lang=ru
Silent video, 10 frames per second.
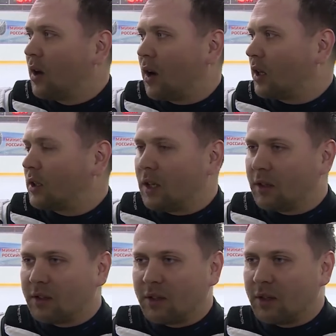а
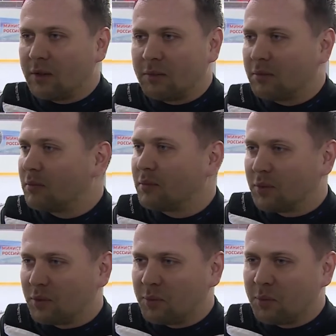катаются,
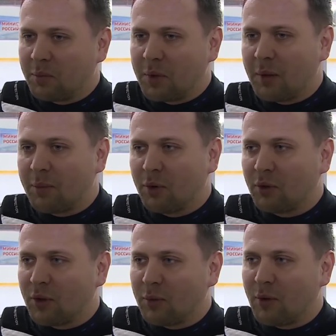
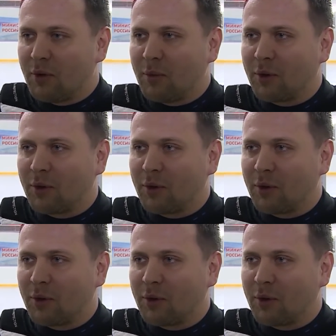переплюнуть любого